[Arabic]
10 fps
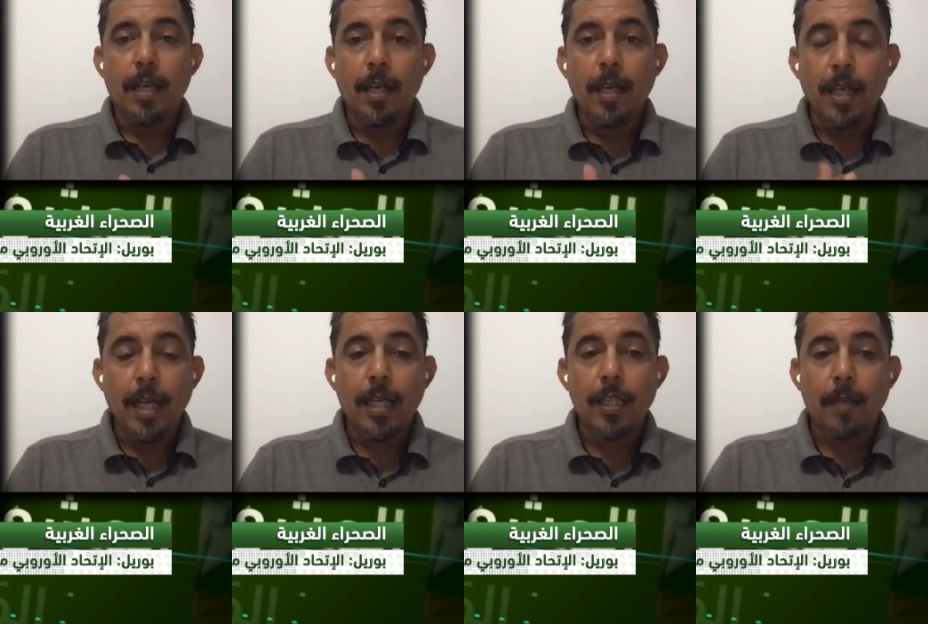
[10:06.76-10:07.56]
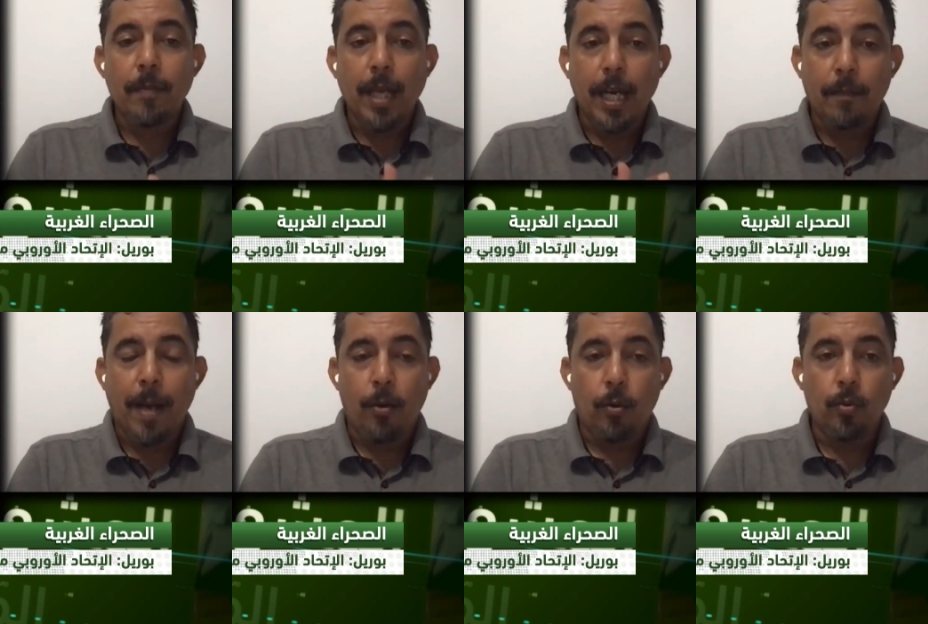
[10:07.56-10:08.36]
آه، لاكثر من اربع
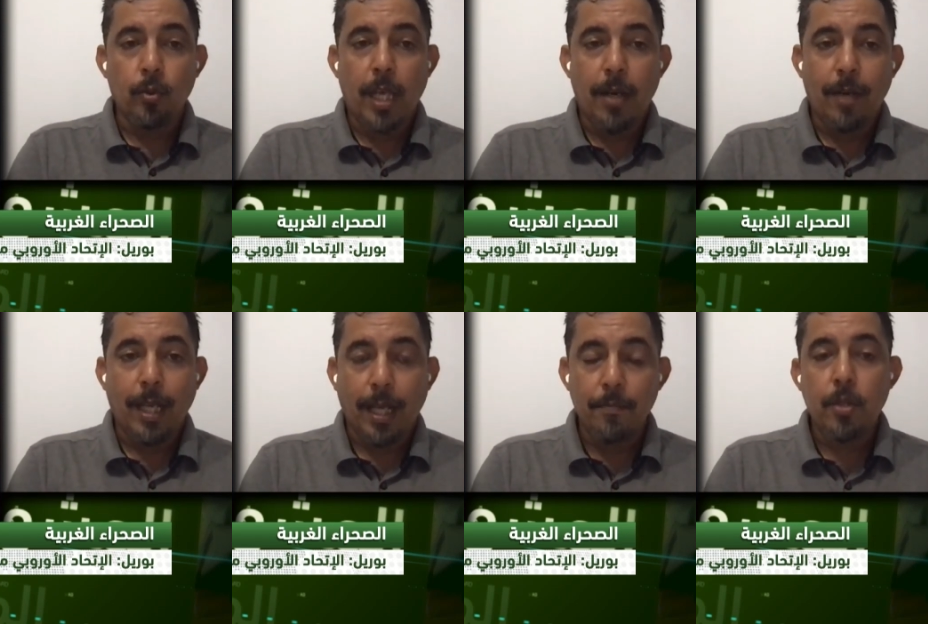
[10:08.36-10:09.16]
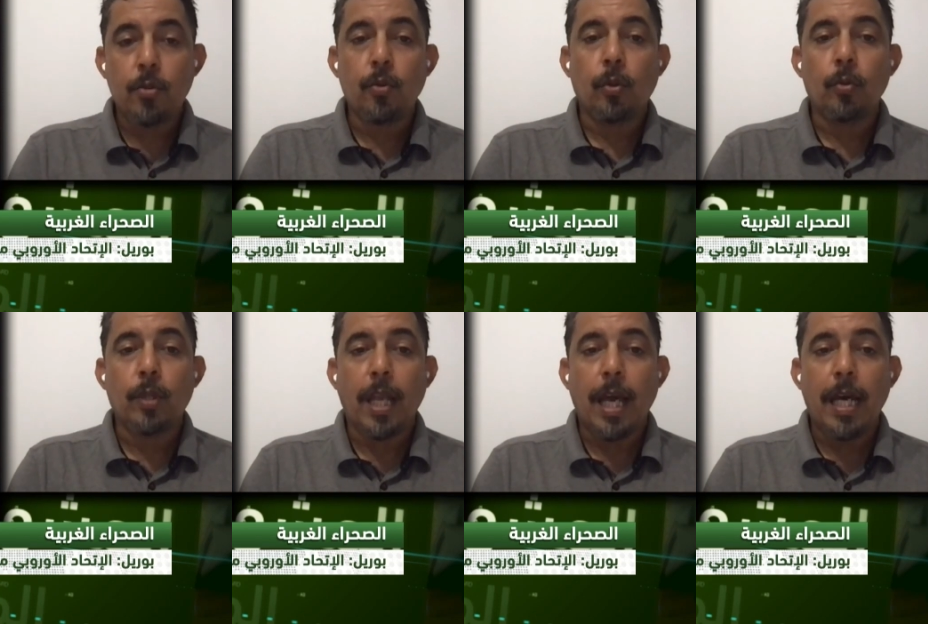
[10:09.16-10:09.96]
عقود حوالي خمسه عقود
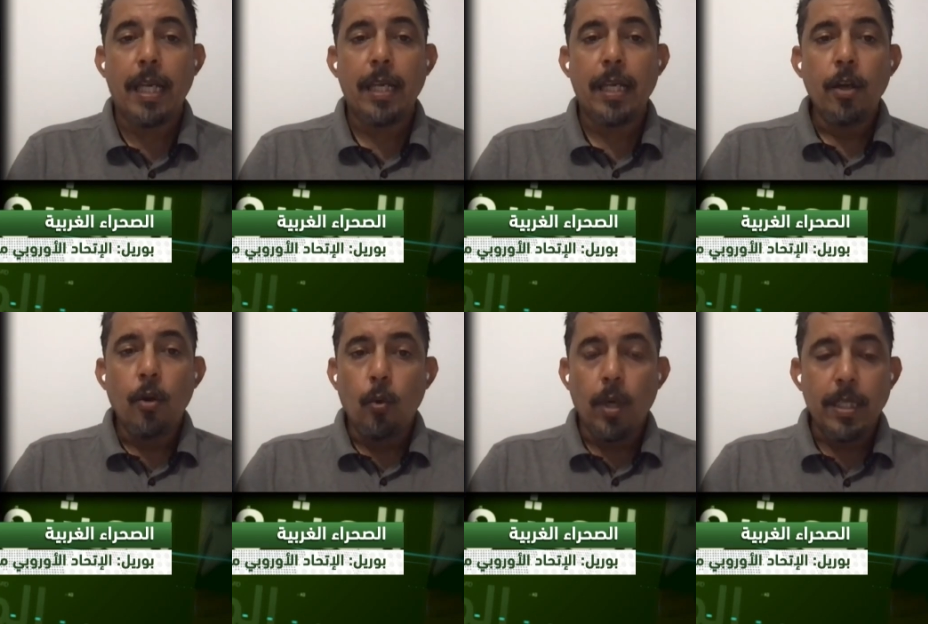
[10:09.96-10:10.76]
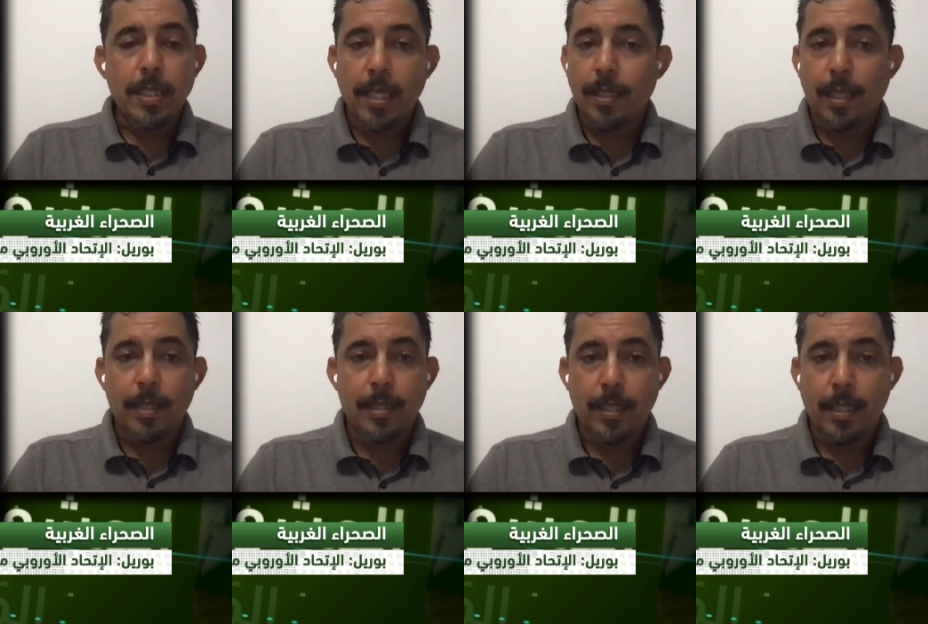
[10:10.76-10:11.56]
الان
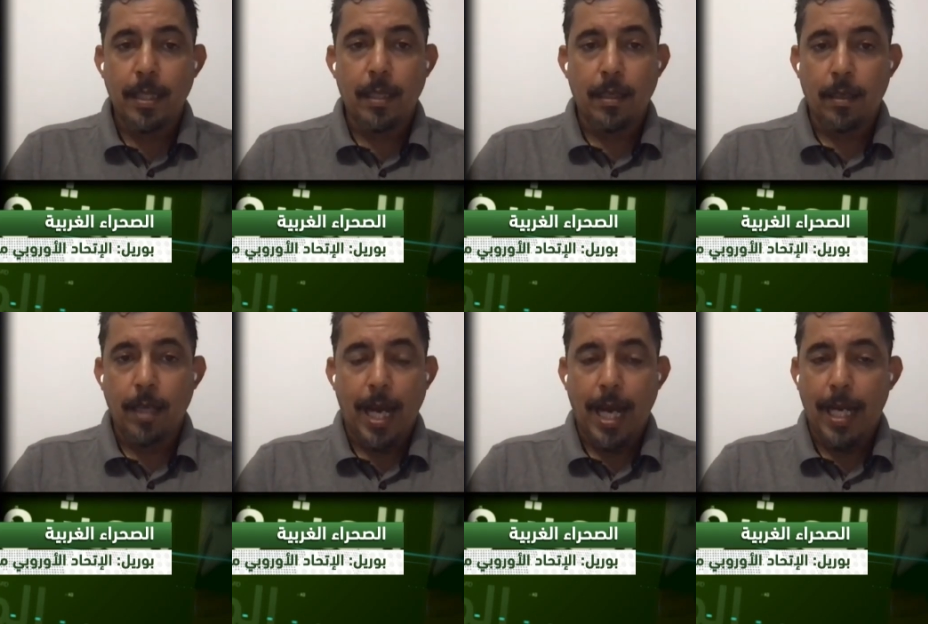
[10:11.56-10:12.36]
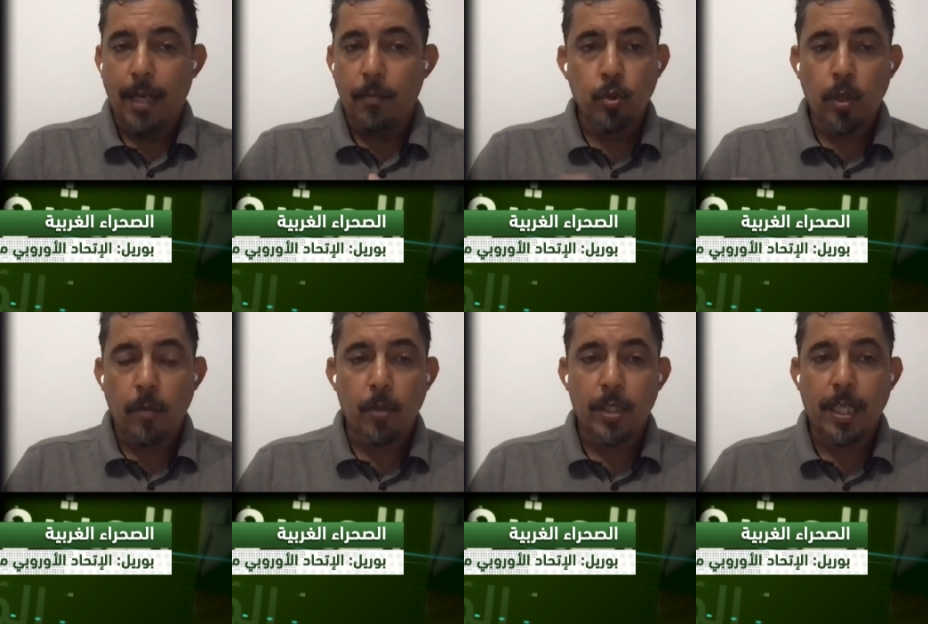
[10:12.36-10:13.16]
وسيطرته آه، على المدن
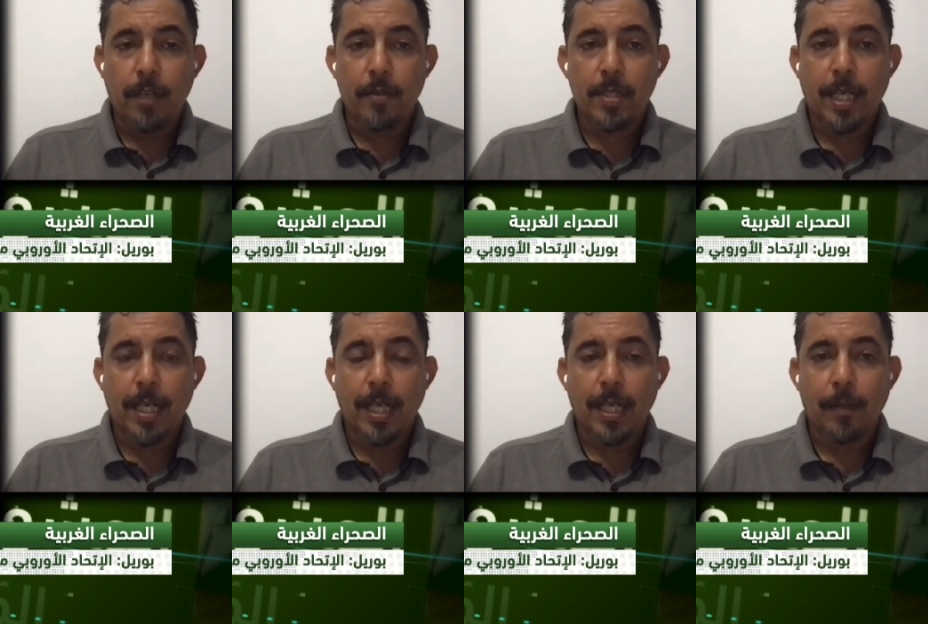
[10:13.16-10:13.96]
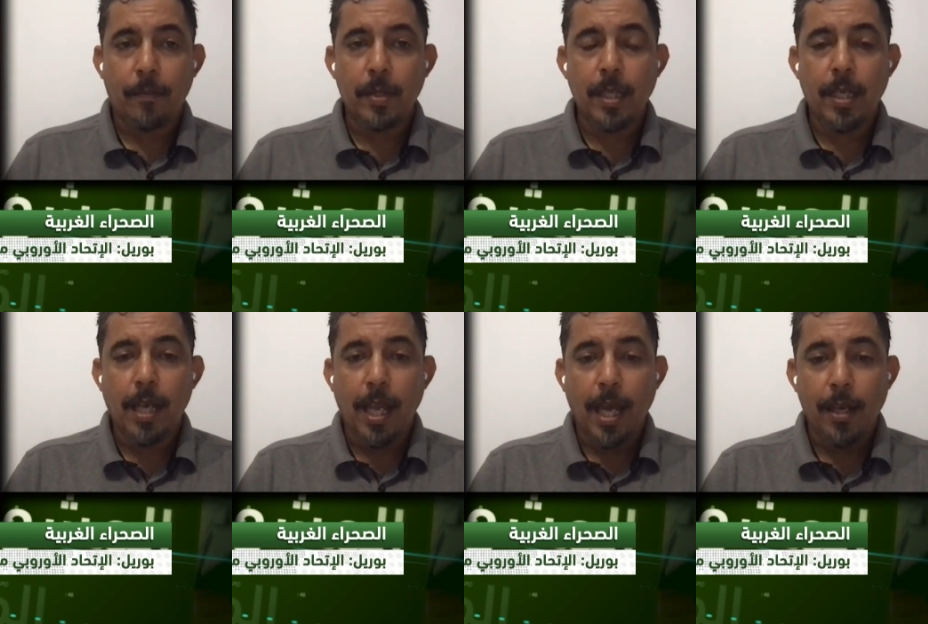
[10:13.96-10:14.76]
المحتله في الصحراء الغربيه
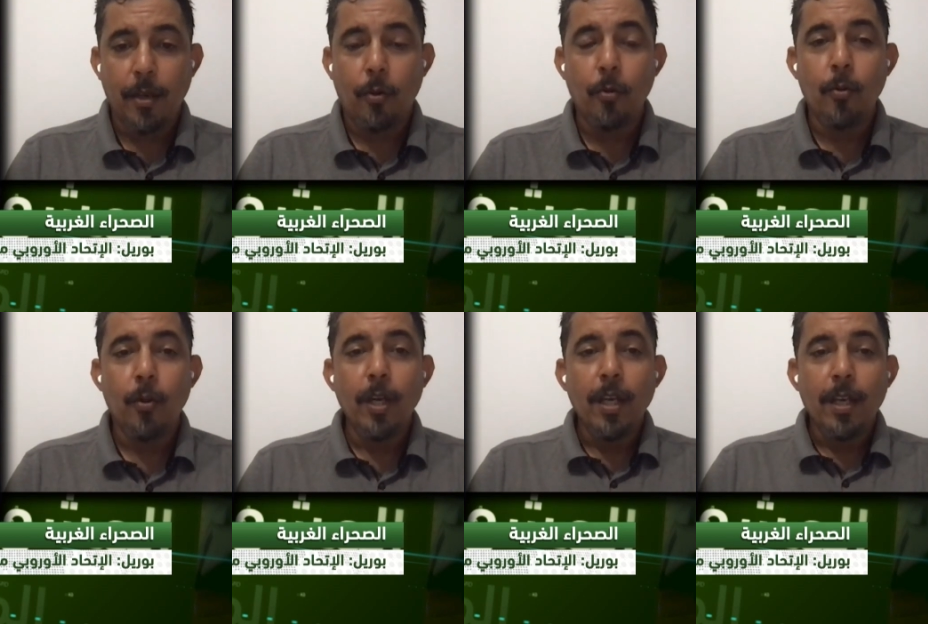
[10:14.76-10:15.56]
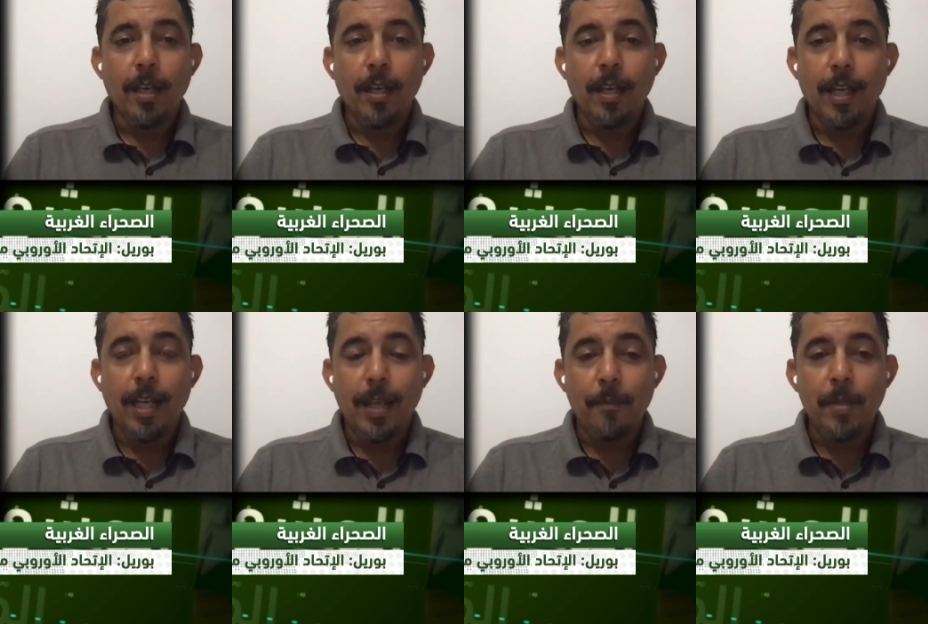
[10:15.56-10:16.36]
الا انه
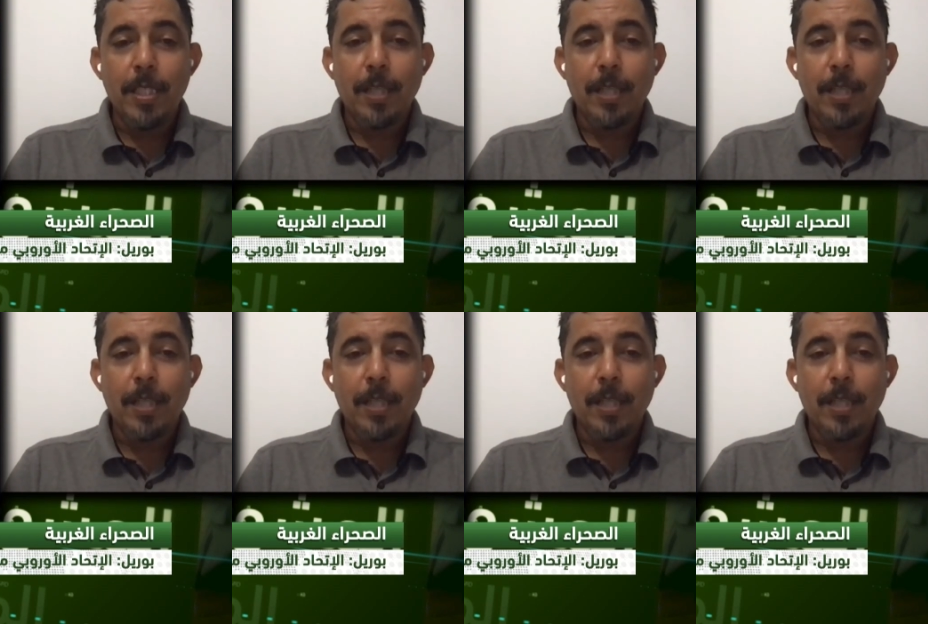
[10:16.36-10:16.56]
لم